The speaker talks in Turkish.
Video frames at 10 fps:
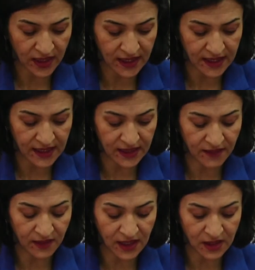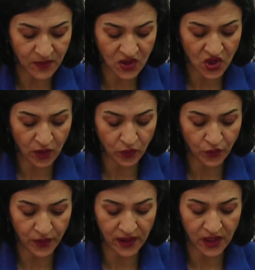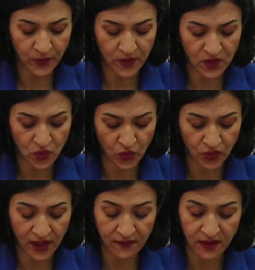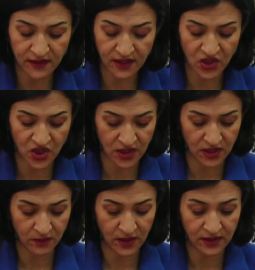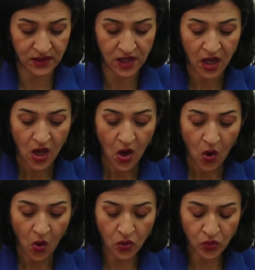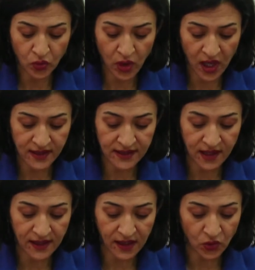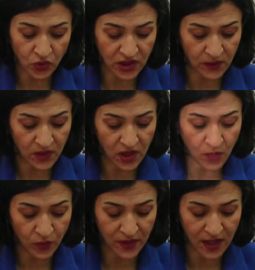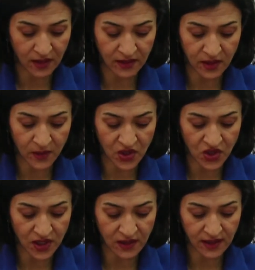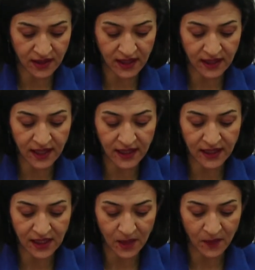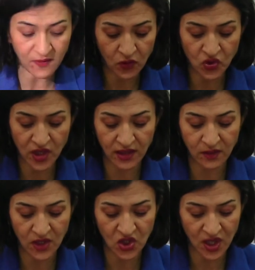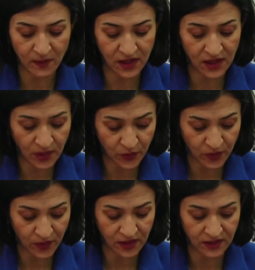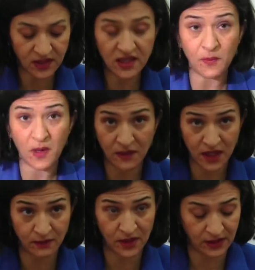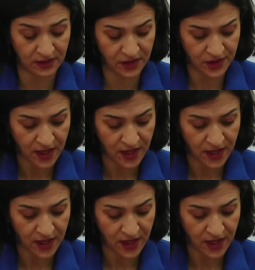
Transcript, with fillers: genelinde ve ilimiz Şanlıurfa'da yapı stoğunun envanteri çıkarılmalıdır. Okul, hastane, yurt gibi kamu binalarında başlayarak gereken yenileme ve güçlendirme işlemleri yapılmalıdır, tamamlanmalıdır.